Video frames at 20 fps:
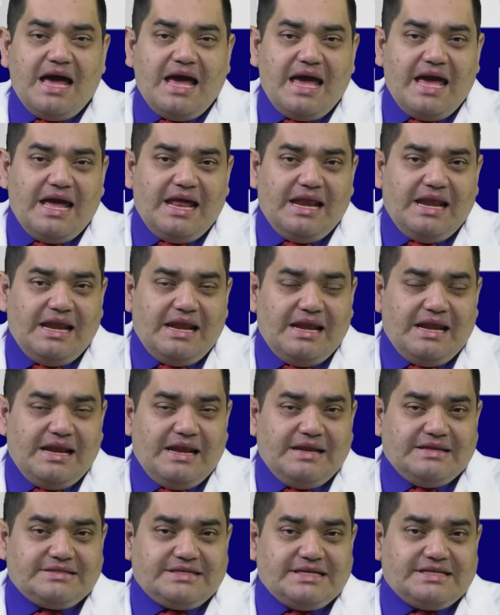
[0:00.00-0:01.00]

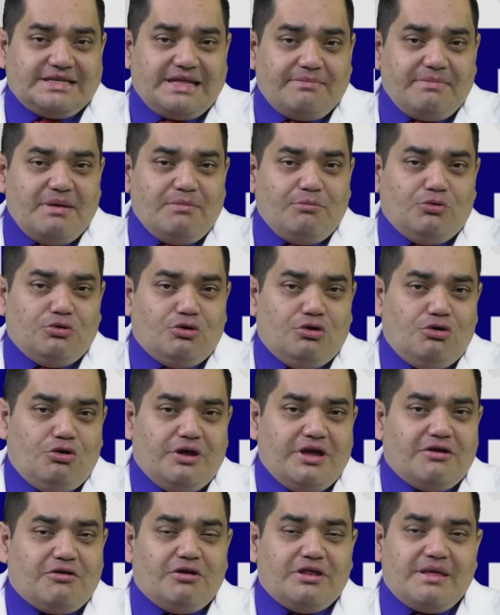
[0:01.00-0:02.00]
El sistema
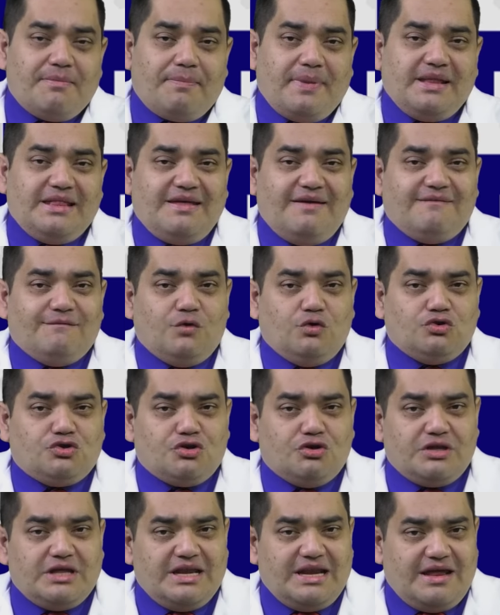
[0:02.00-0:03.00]
inmunológico depende
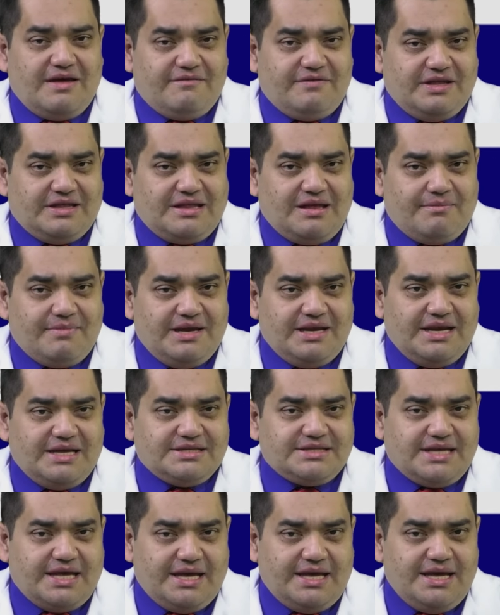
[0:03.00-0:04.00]
mucho de la vitamina
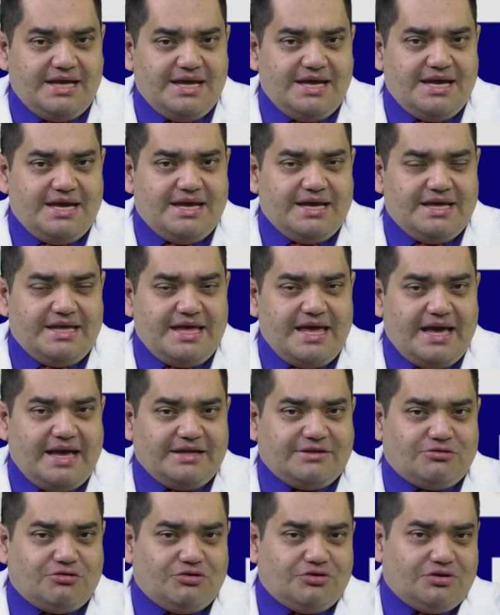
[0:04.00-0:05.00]
C y en
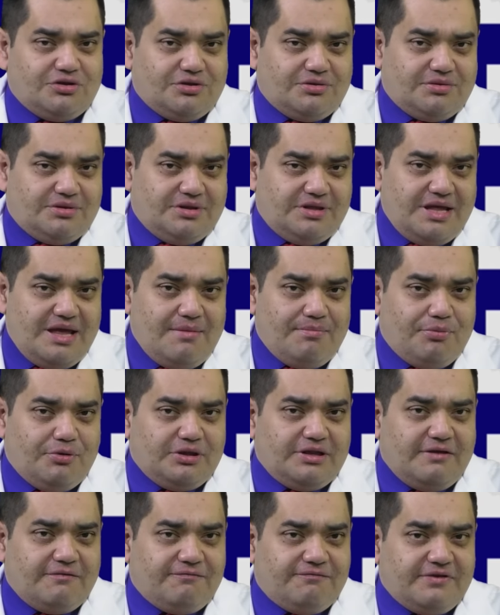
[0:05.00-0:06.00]
estos
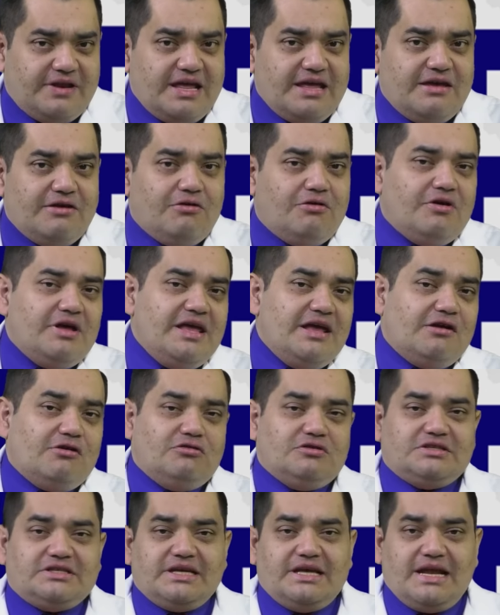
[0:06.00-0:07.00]
tiempos de frío y
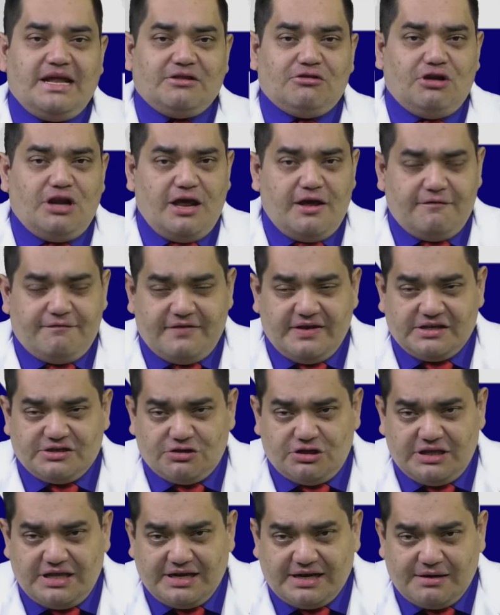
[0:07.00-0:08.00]
considerando las
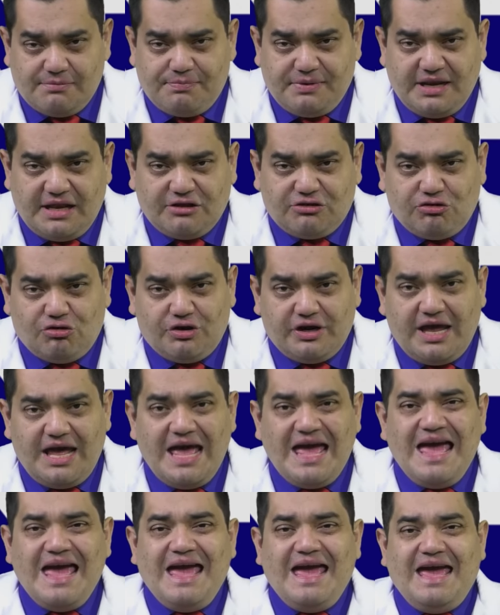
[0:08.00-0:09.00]
infecciones respiratorias,
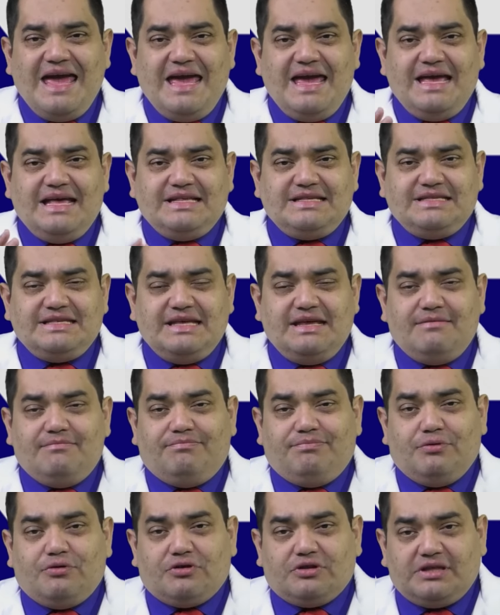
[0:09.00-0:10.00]
es
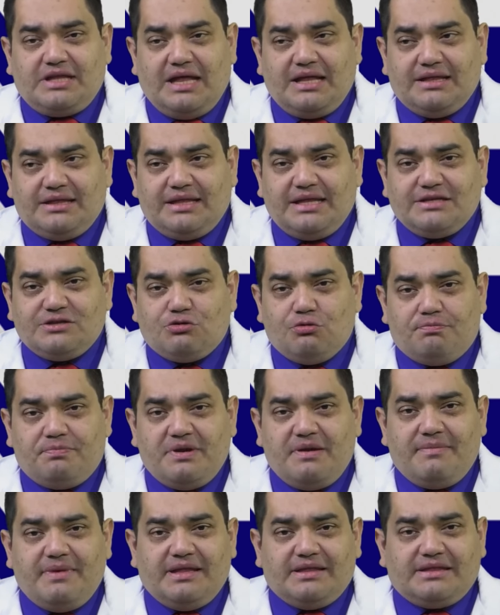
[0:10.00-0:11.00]
importante
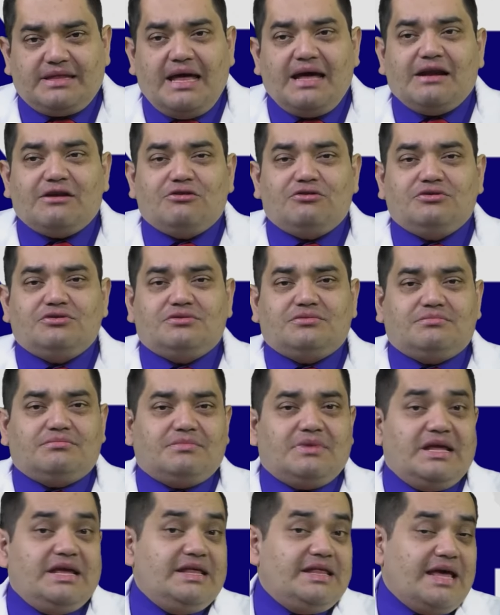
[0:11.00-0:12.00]
suplementarnos
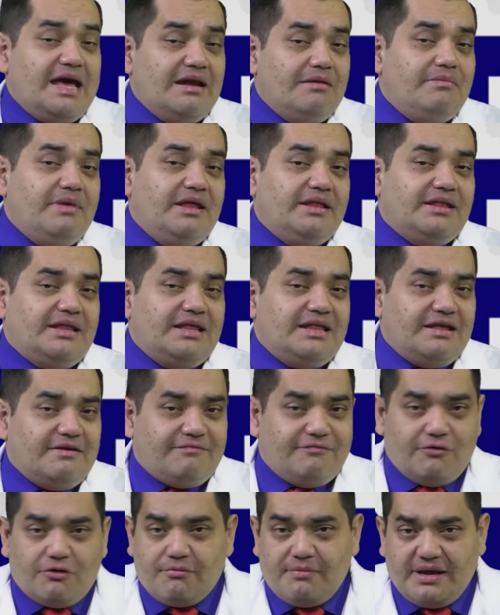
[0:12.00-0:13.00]
idealmente de
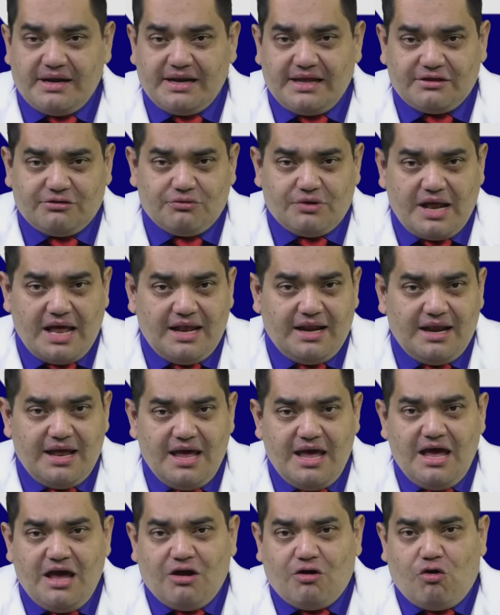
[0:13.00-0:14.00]
forma natural
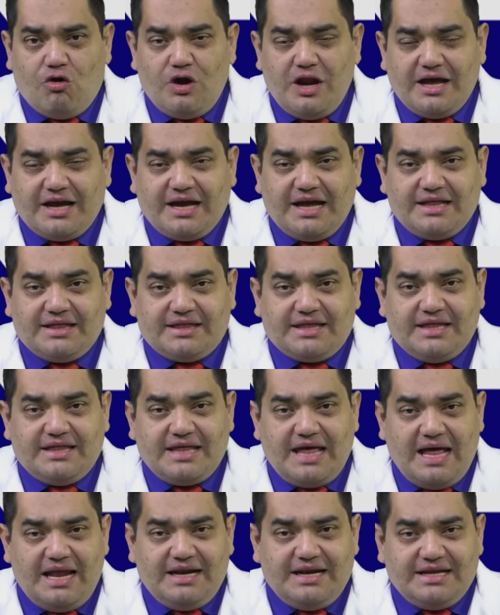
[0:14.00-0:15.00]
con la
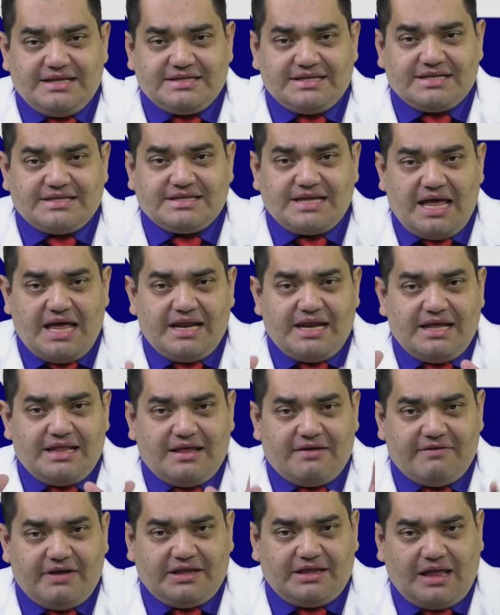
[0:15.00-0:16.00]
cantidad necesaria
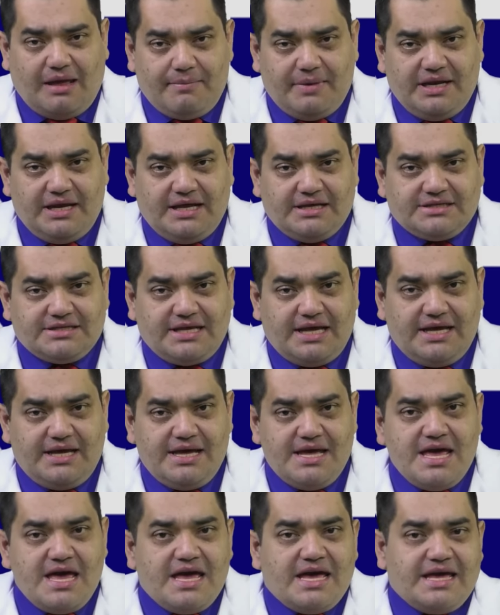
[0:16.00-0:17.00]
de vitamina C
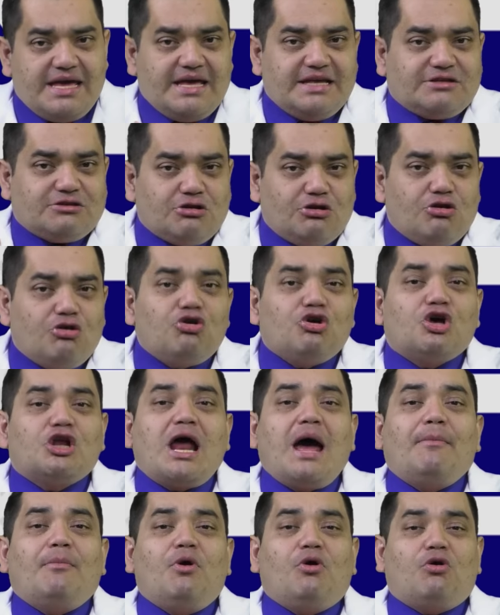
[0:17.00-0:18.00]
y esto lo
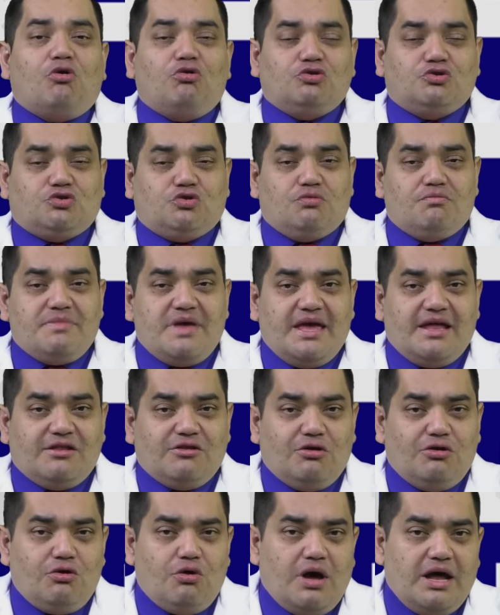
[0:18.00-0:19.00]
logramos
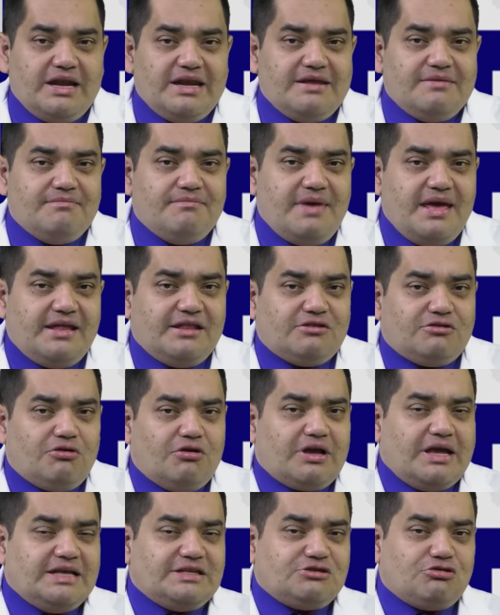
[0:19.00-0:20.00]
consumiendo los
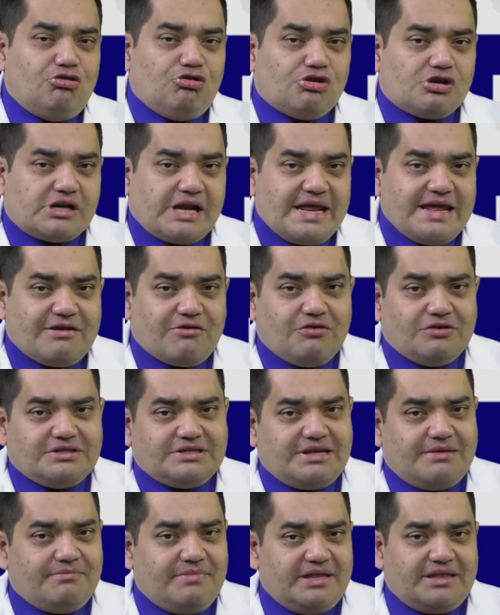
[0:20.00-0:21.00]
alimentos que son
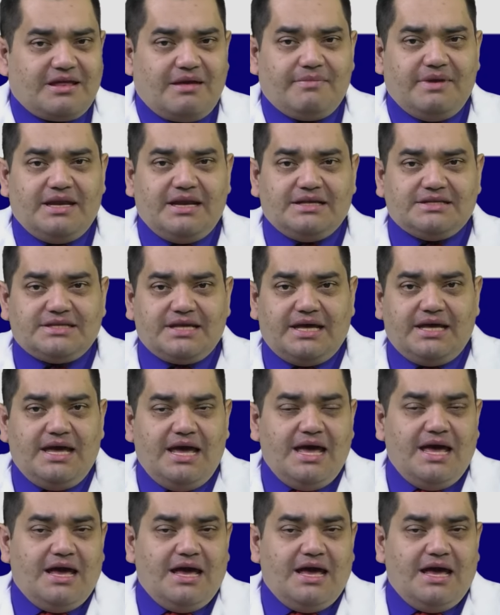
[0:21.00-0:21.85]
ricos en vitamina C,